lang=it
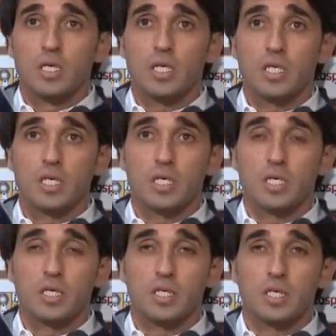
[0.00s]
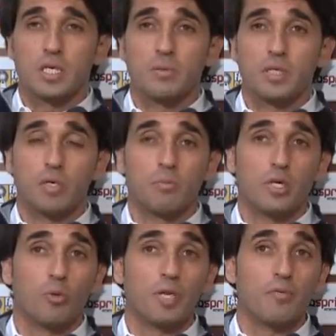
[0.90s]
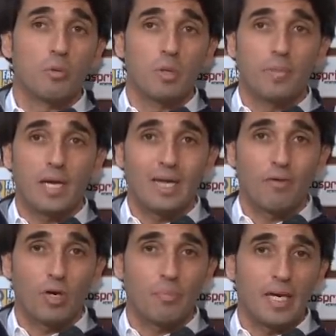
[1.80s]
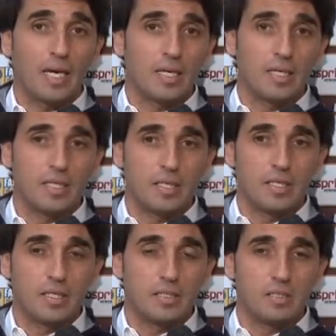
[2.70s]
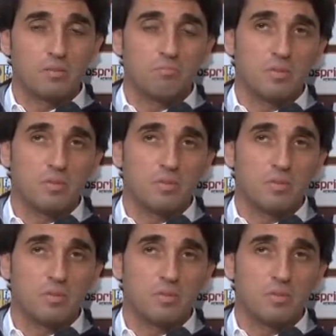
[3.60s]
in, in, che mi, mi, coprivano, mi impallavano la palla. E,